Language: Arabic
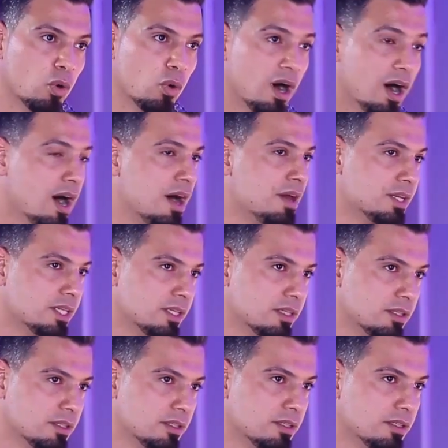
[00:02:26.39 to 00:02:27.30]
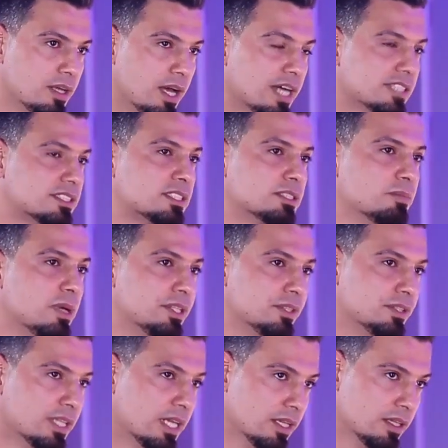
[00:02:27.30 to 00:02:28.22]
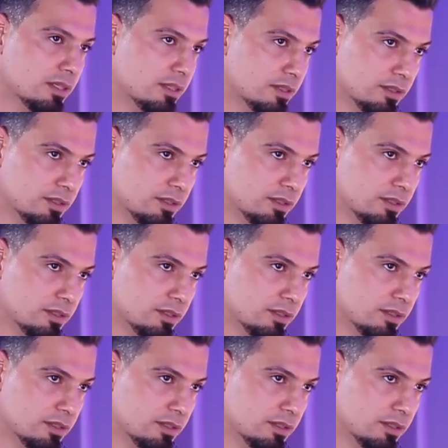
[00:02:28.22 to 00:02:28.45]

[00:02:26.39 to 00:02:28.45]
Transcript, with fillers: واني اتمنى